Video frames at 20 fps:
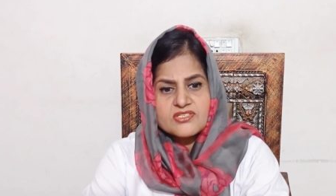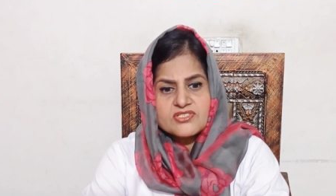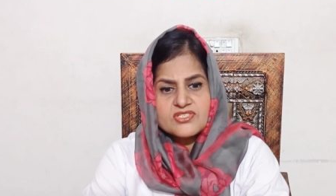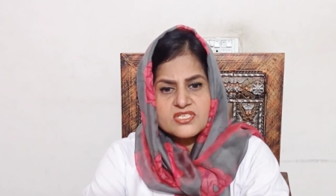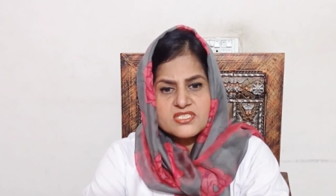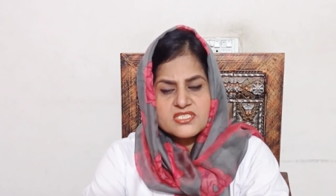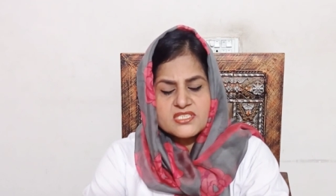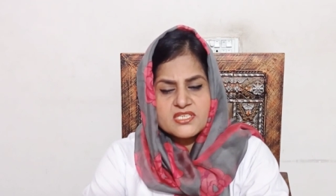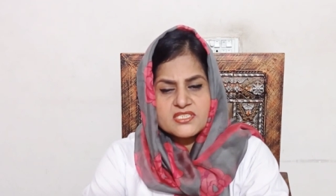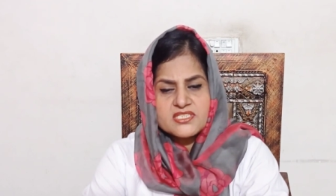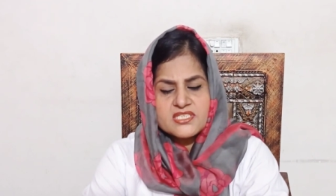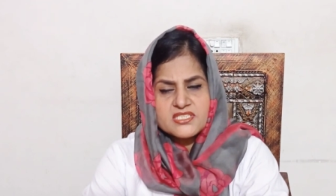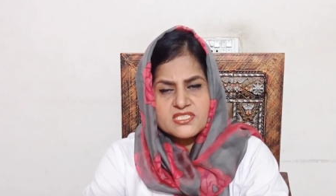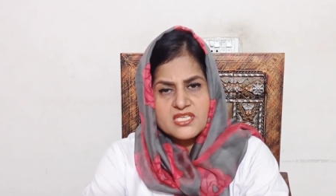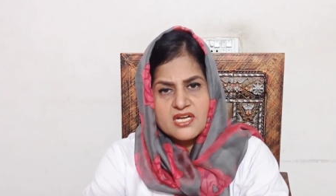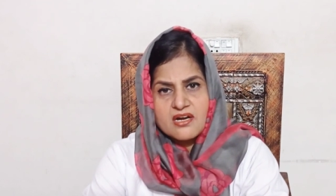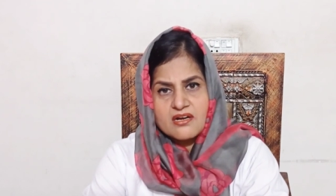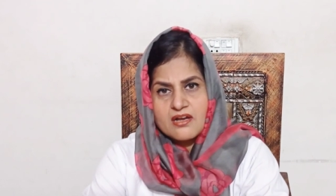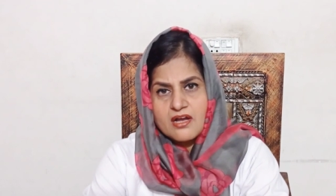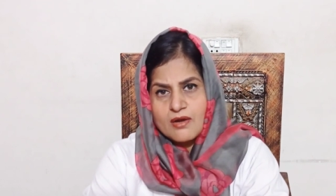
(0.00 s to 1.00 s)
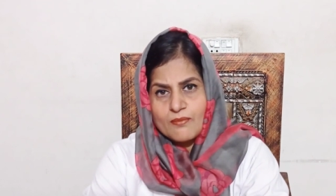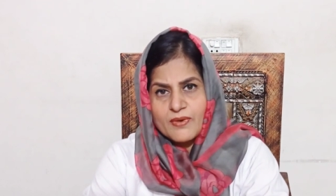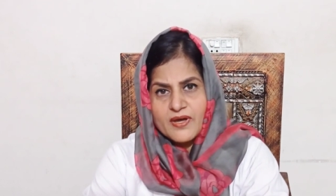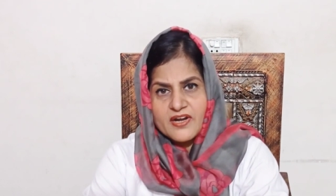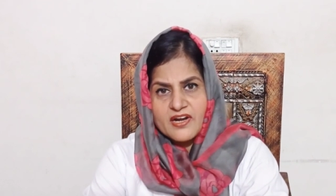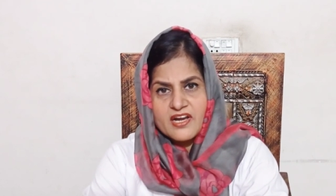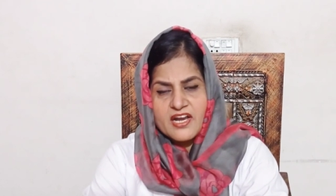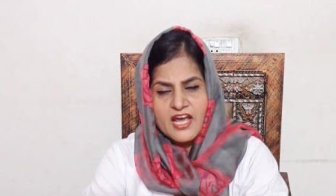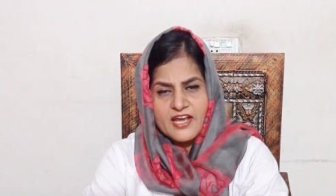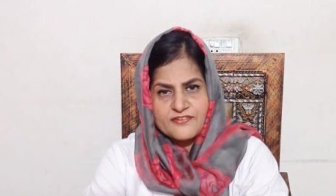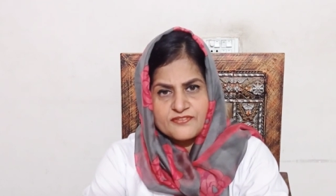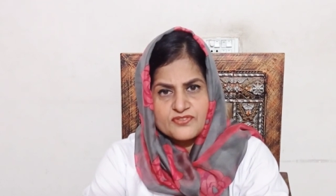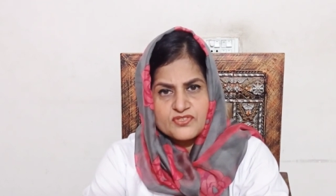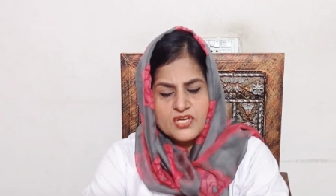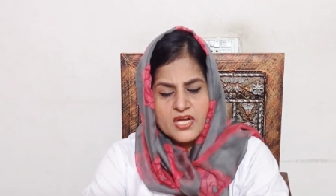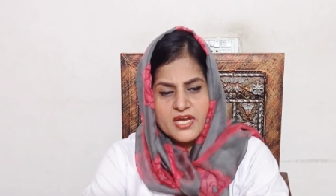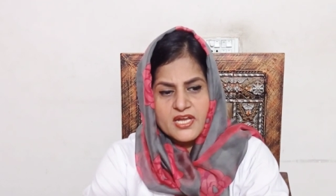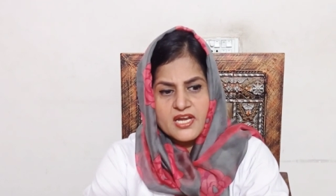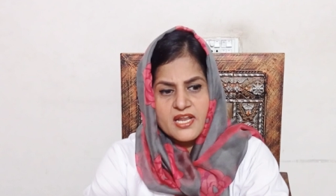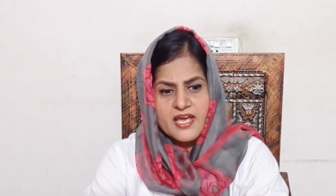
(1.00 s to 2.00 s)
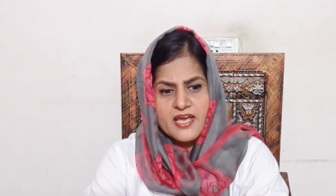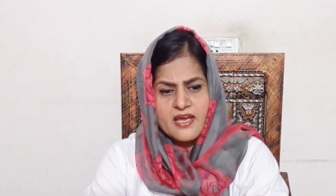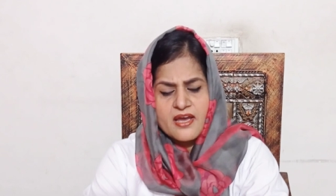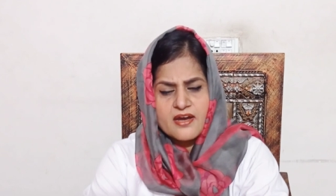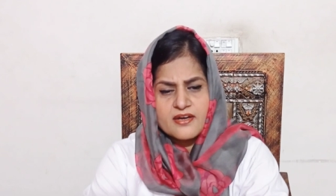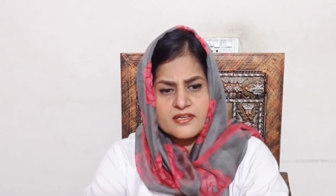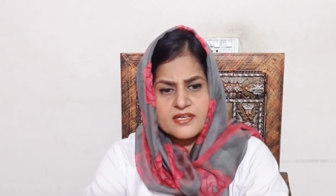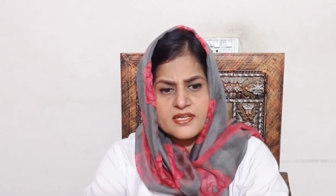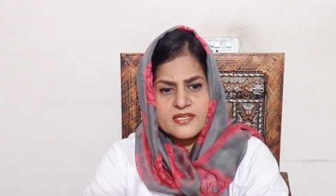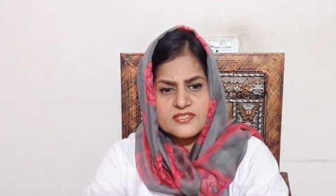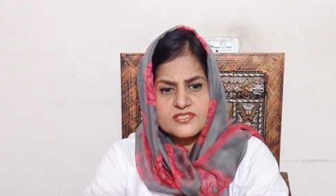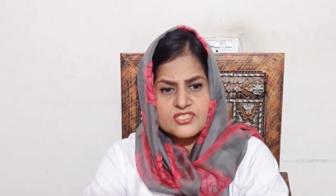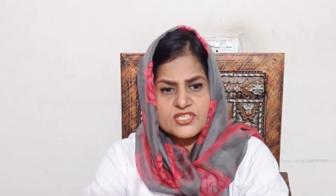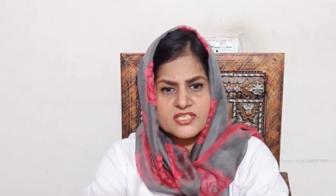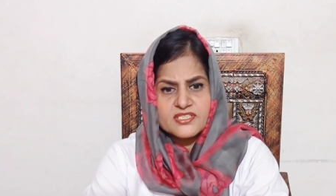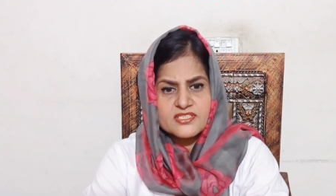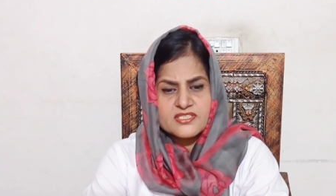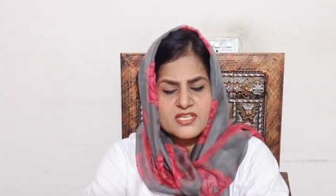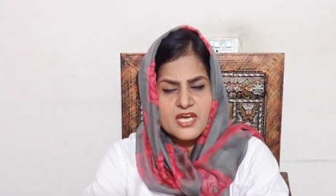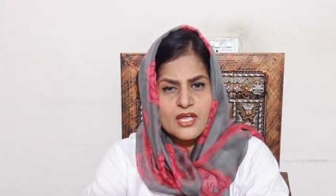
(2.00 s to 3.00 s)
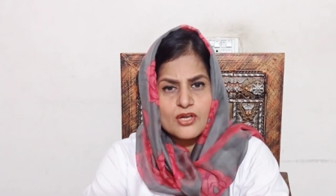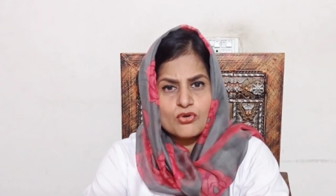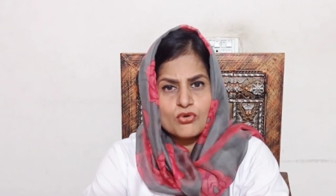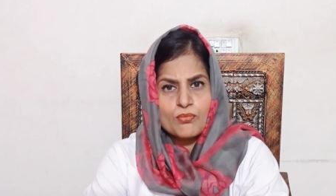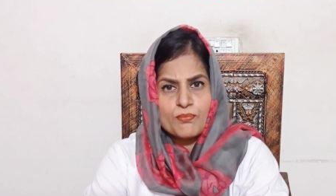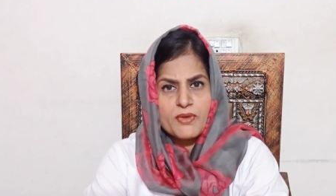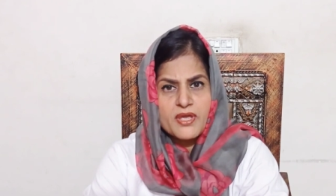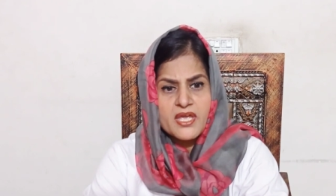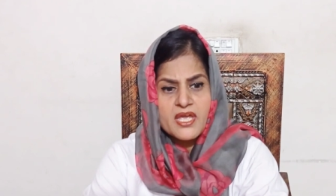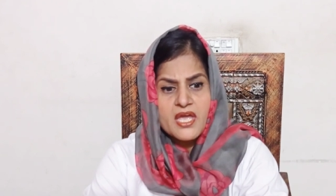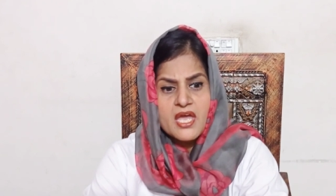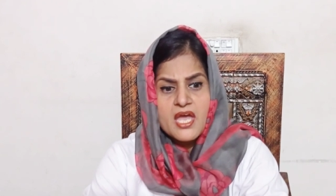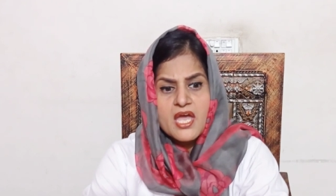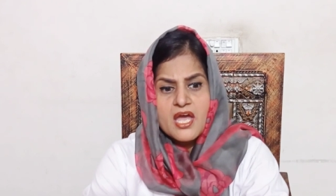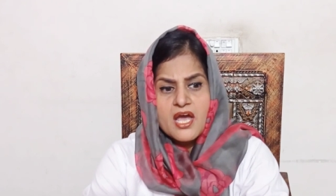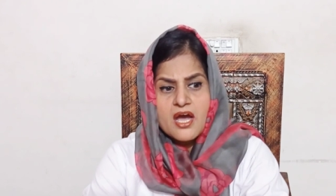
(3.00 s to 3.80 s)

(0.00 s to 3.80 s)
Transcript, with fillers: जिस जिस तरह का हमारा लाइफ स्टाइल है अगले चंद सालों में